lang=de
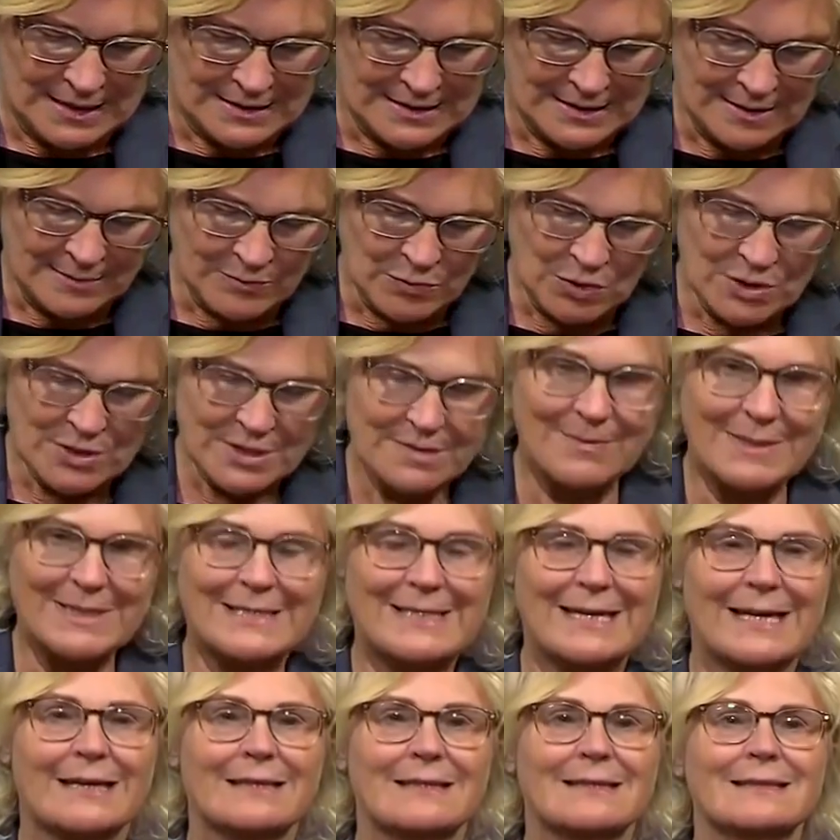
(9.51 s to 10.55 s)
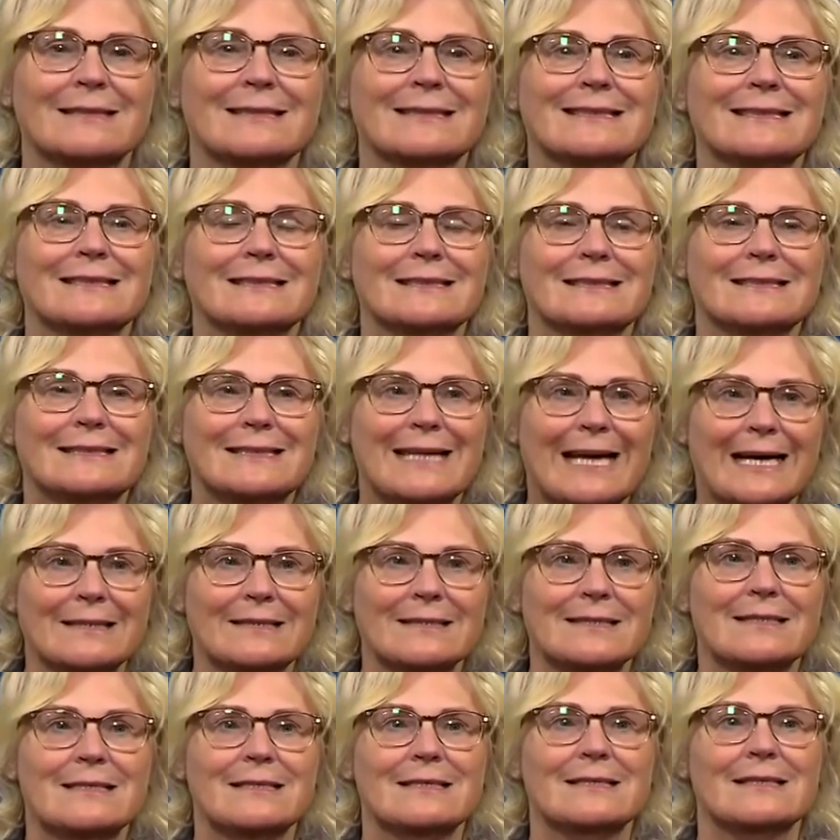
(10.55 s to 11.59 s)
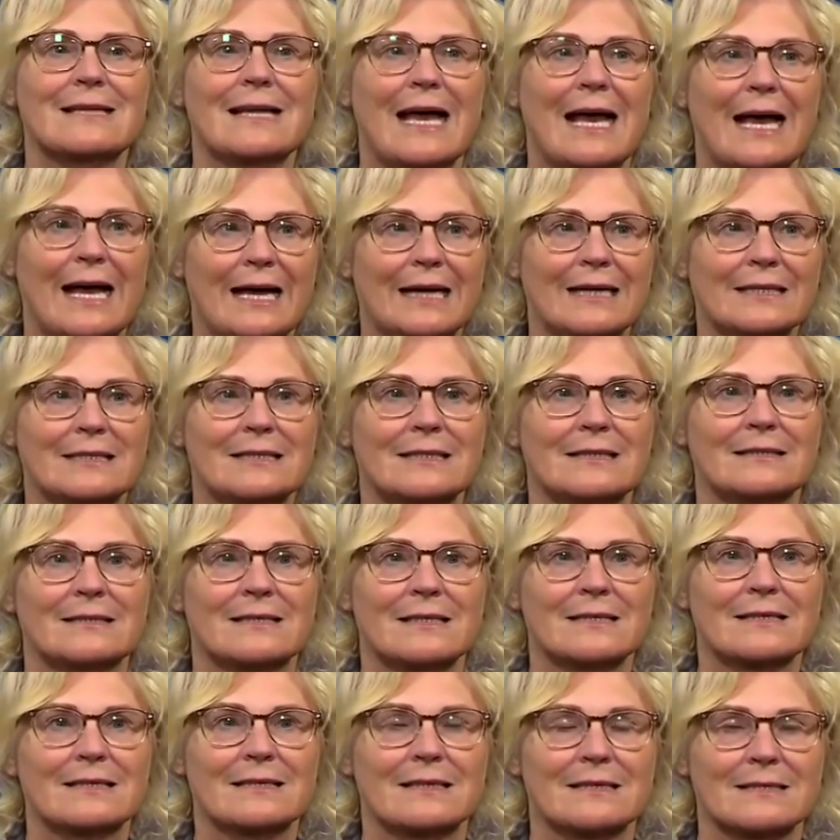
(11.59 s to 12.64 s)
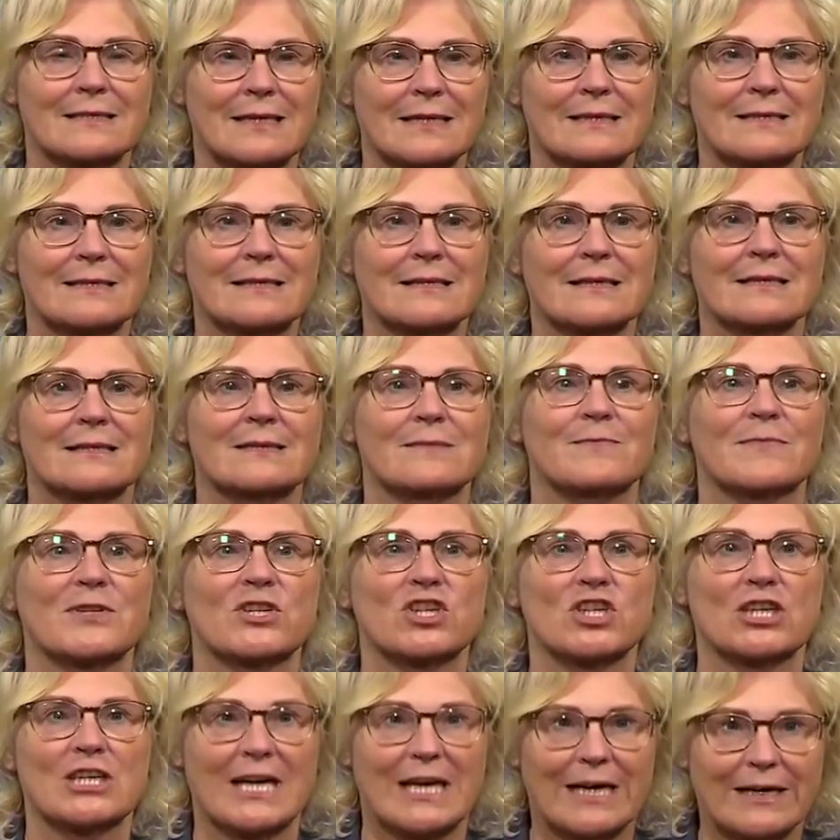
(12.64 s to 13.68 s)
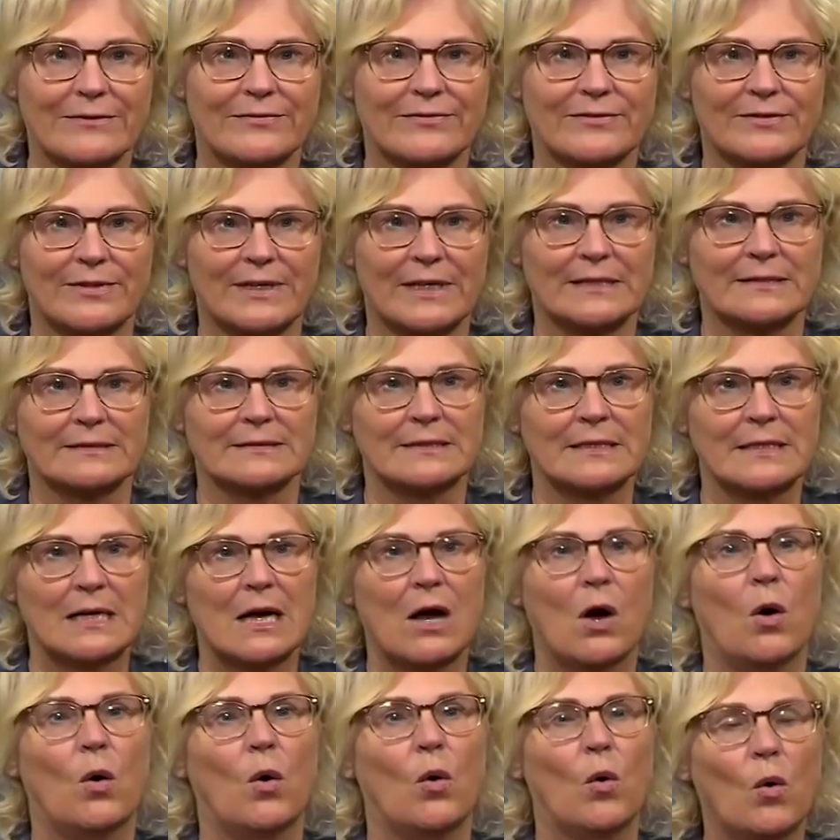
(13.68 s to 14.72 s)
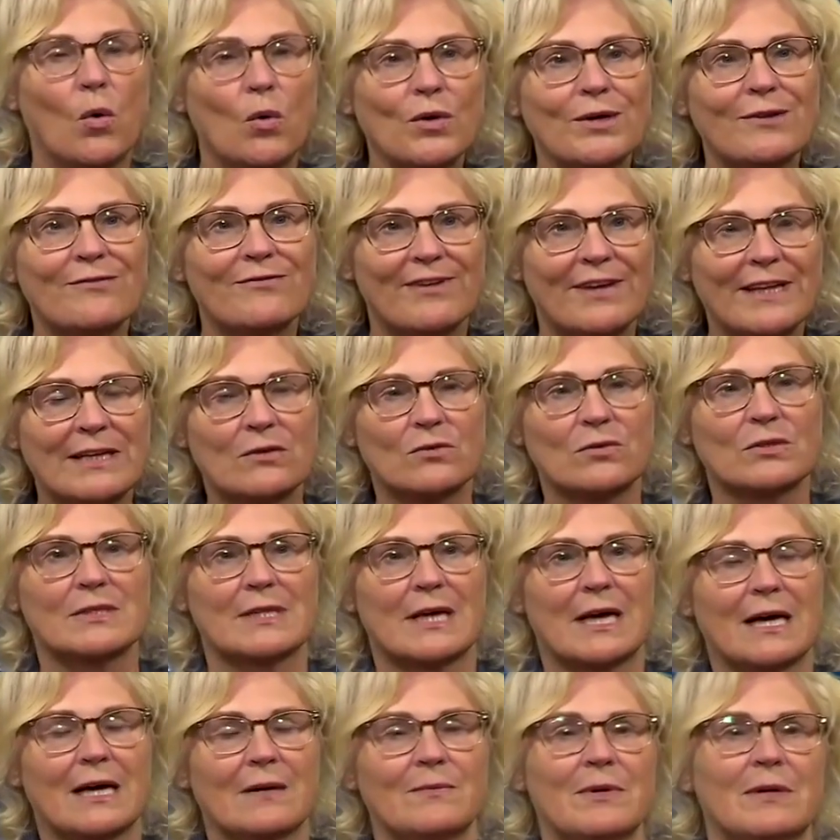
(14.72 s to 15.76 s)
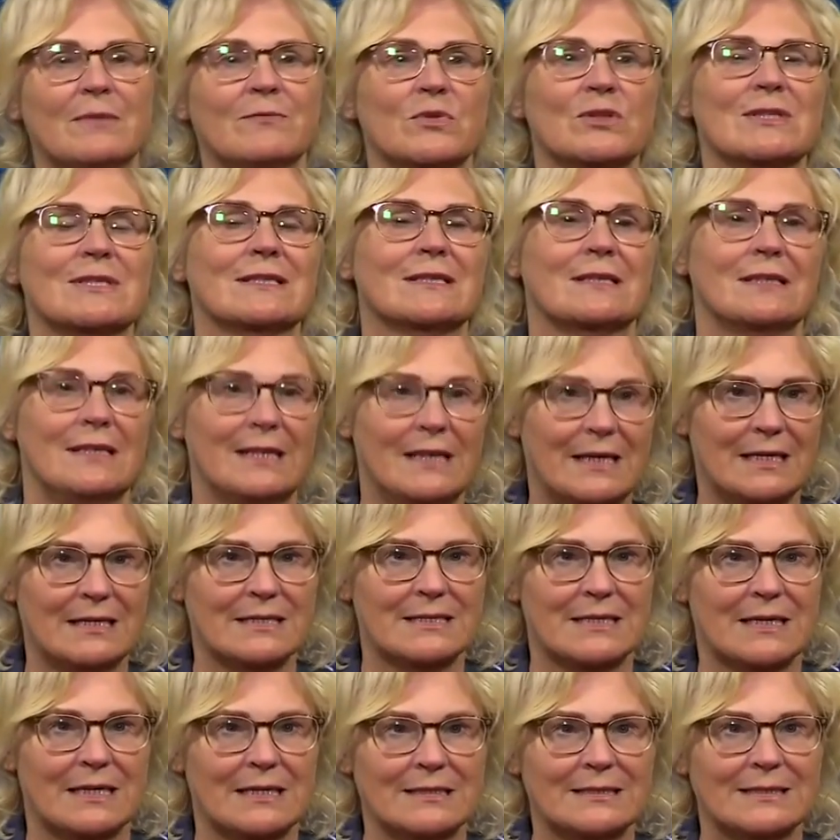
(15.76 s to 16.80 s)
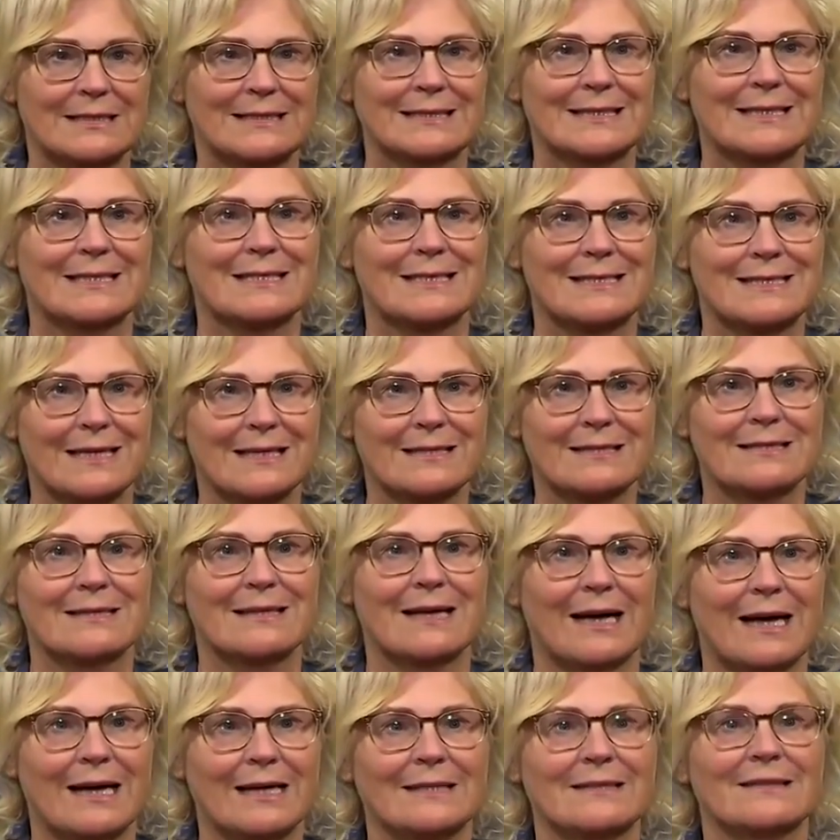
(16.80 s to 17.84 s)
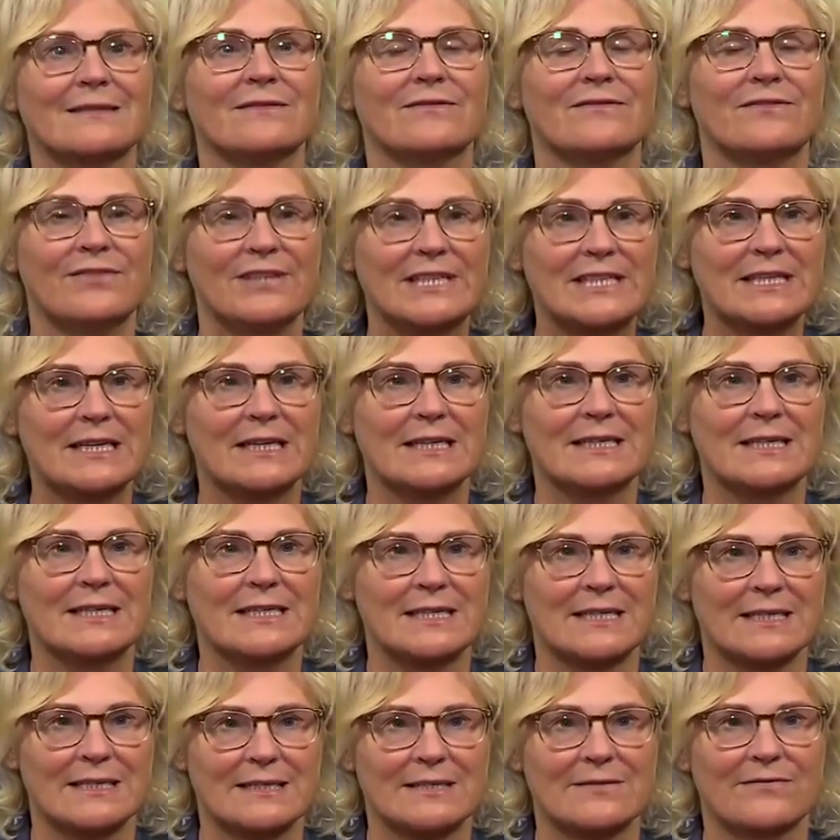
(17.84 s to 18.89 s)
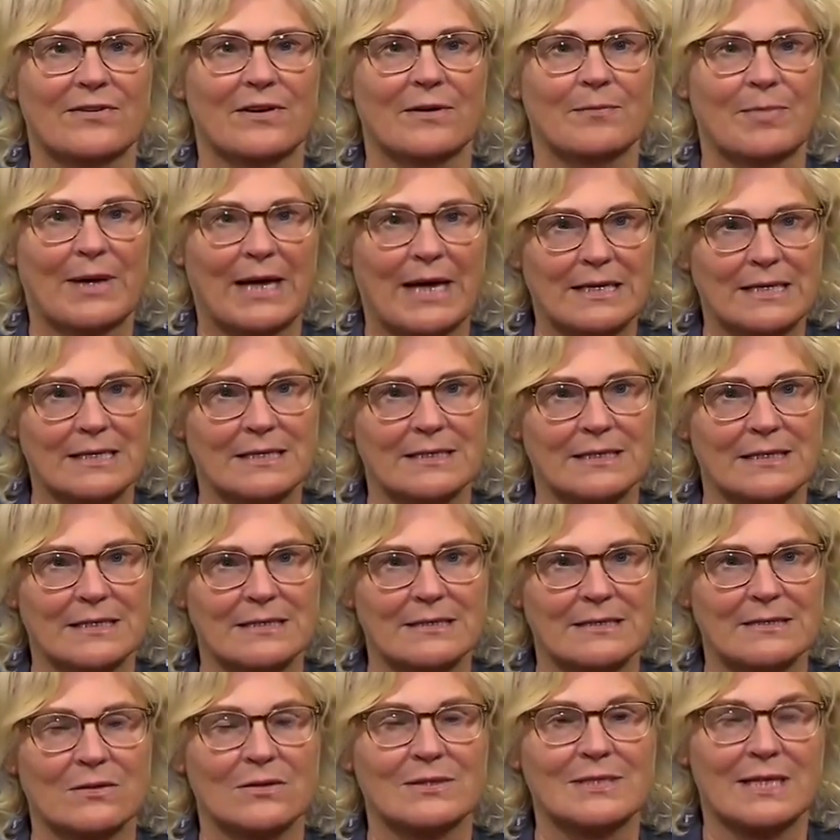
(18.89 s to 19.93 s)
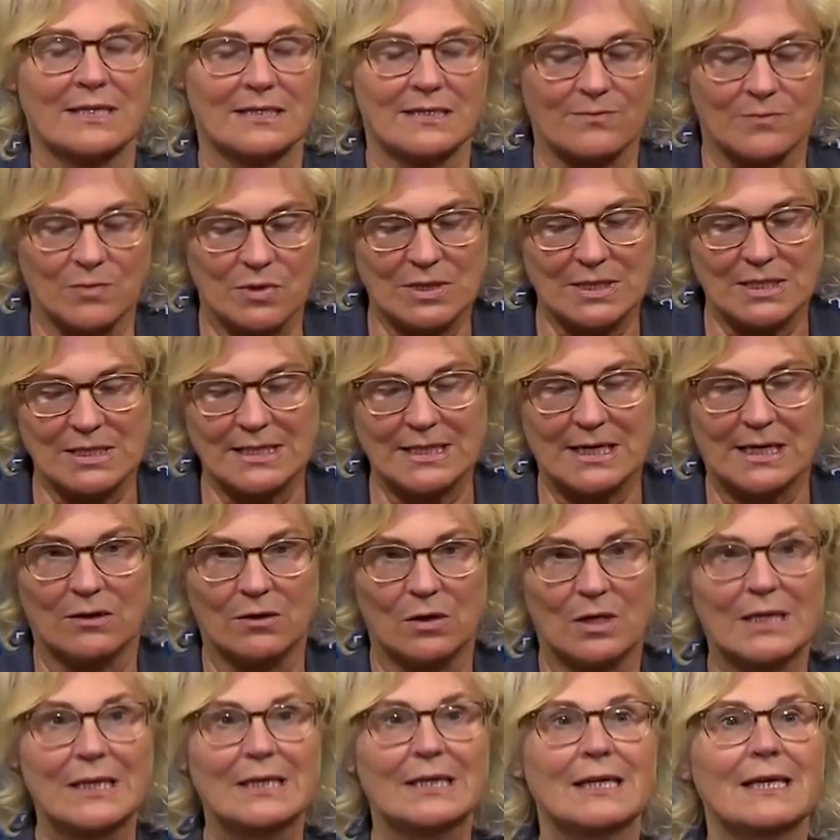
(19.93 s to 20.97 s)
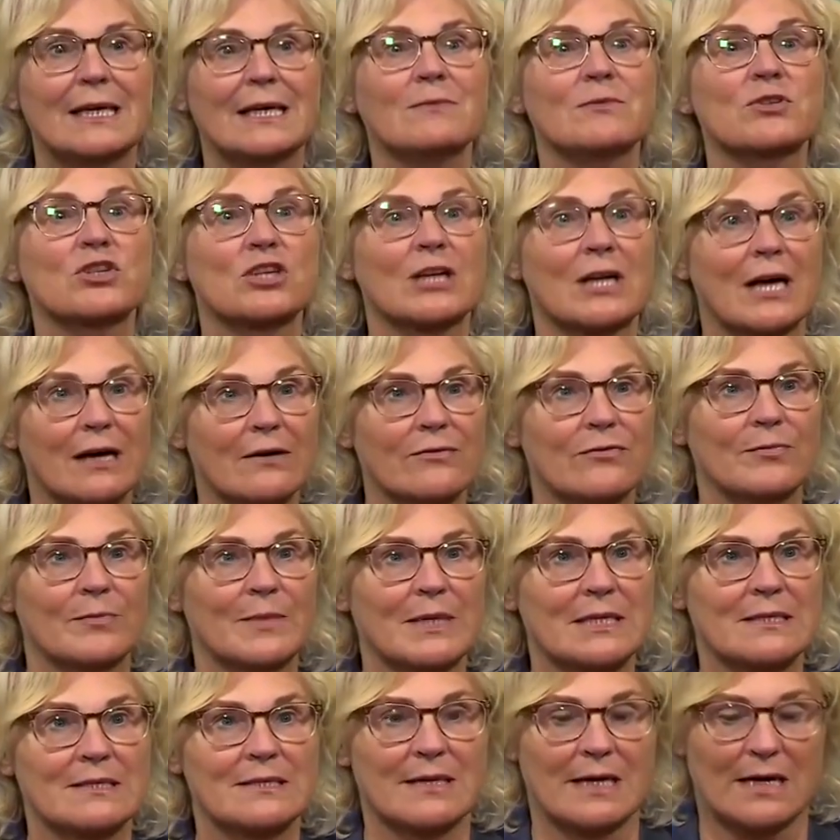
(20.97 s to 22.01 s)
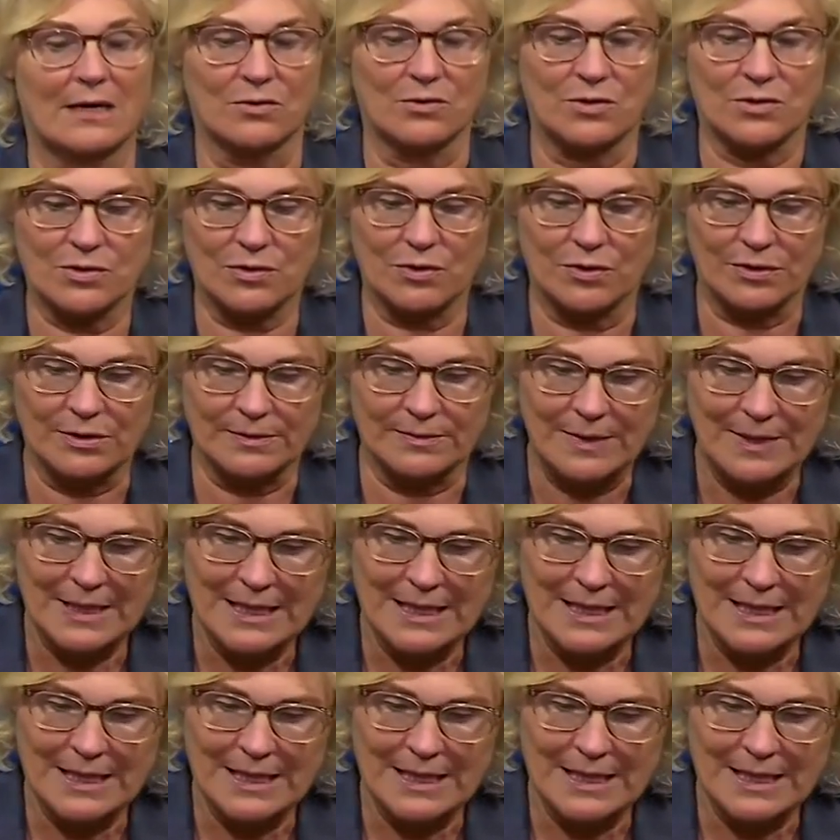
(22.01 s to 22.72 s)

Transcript: der muss mit der ganzen Härte des Gesetzes bestraft werden. Ohne Wenn und Aber muss klar sein, dass das ein widerliches Verbrechen ist und das muss sich auch im Strafmaß ausdrücken.